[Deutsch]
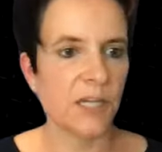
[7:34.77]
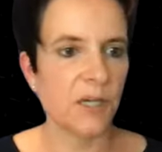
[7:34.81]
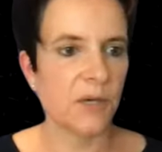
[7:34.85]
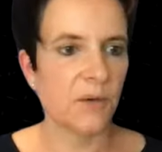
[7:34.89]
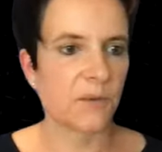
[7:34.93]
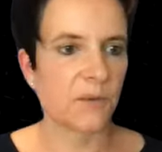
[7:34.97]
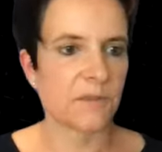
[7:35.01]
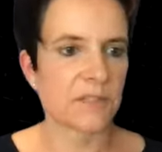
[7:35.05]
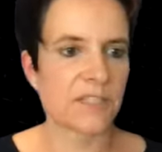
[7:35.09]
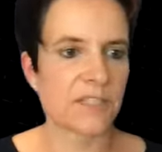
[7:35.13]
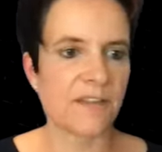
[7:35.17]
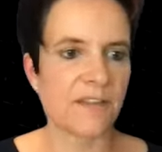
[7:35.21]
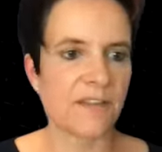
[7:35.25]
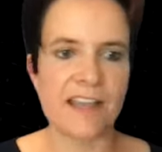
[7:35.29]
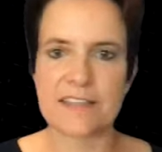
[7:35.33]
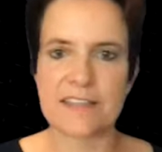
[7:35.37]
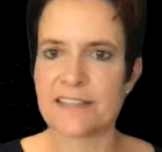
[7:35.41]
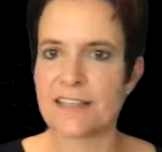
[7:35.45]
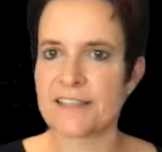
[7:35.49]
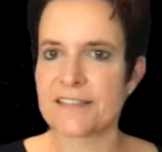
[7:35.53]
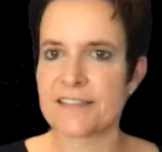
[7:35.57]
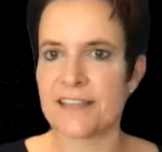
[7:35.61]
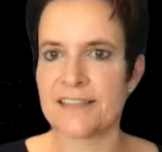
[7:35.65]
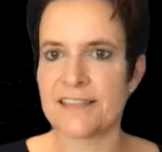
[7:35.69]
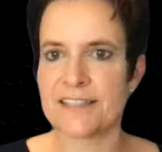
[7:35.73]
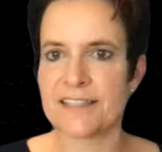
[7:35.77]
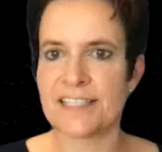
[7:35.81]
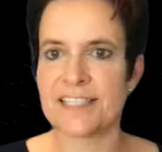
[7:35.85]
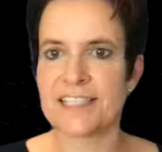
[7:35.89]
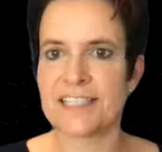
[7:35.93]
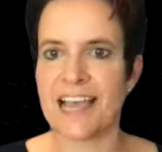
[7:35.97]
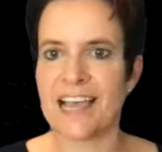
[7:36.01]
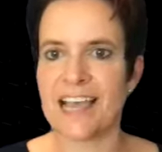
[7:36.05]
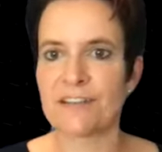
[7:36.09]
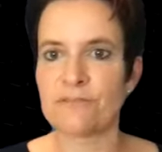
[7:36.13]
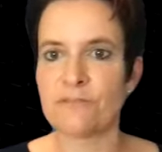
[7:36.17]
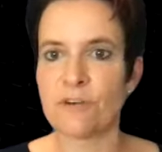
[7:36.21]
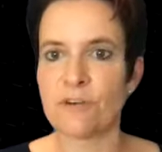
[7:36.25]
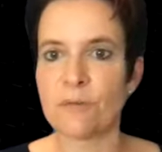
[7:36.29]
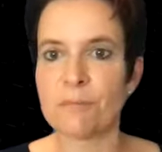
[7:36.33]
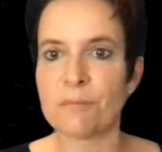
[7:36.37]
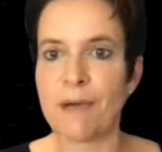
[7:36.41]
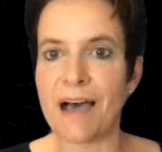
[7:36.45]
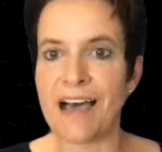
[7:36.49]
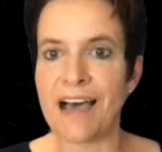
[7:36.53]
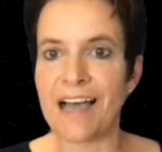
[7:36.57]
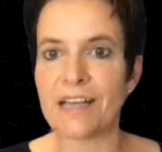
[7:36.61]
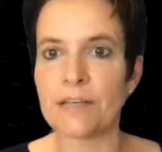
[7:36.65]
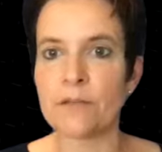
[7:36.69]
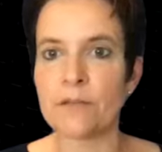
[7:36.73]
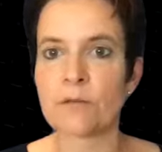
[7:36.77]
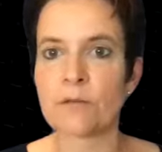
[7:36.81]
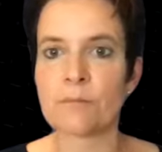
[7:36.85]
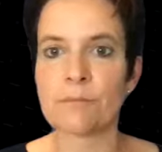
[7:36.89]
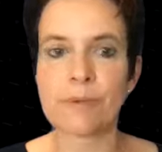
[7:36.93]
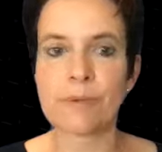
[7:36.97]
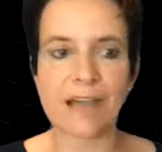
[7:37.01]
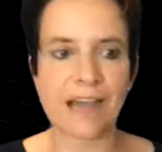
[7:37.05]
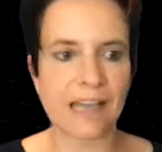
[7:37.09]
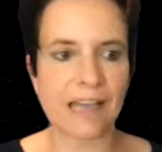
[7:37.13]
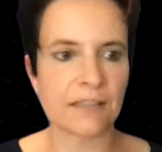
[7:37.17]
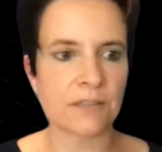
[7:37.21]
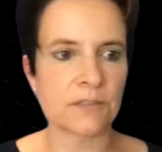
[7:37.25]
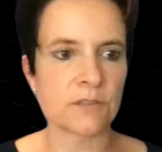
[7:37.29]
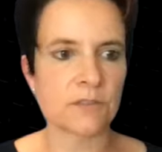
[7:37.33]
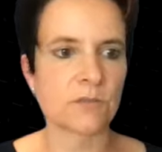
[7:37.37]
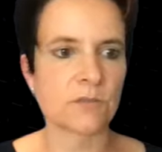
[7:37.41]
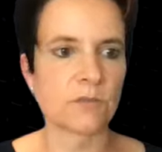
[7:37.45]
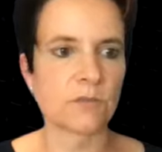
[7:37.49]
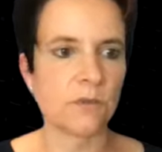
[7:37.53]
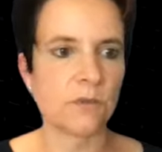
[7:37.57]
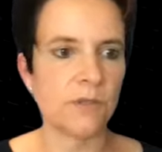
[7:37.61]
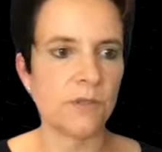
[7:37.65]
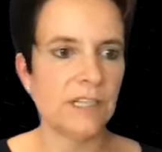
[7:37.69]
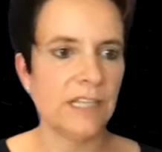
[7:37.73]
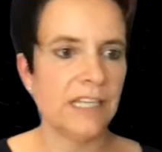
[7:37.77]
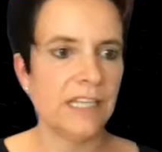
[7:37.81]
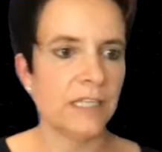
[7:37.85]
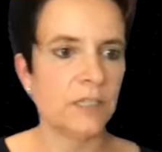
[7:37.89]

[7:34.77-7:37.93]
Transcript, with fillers: Und zwar ist das ein Zitat von Marlon Brando.